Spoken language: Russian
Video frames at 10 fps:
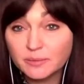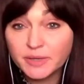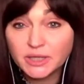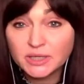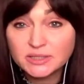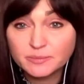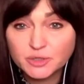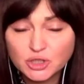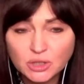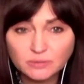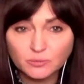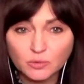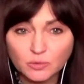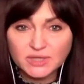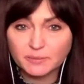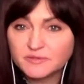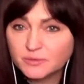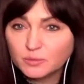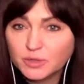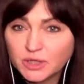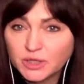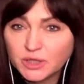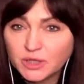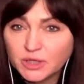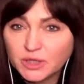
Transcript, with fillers: Армения, Азербайджан могут сами в своем регионе